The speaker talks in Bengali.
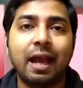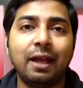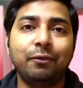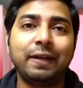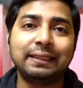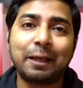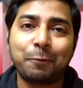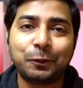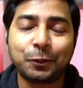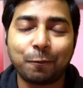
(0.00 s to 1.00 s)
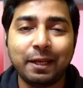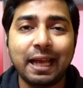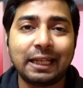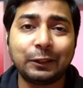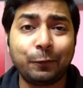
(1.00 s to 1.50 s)
হ্যালো ফ্রেন্ডস কেমন আছো সবাই
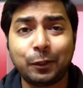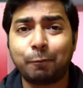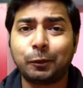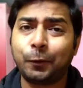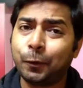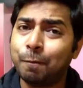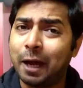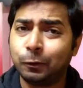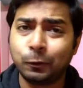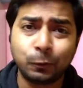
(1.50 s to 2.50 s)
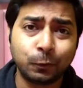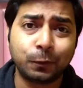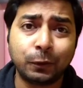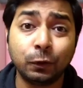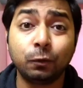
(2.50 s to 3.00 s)
আশা করি তোমরা সবাই খুব ভালো চুং সুস্থ
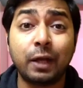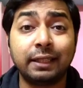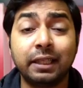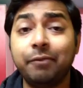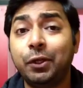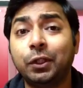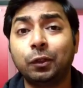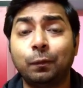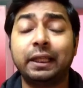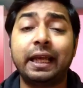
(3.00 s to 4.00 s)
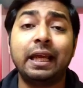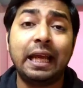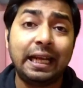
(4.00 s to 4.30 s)
আছো তো আজকে এই ভিডিওতে তোমাদেরকে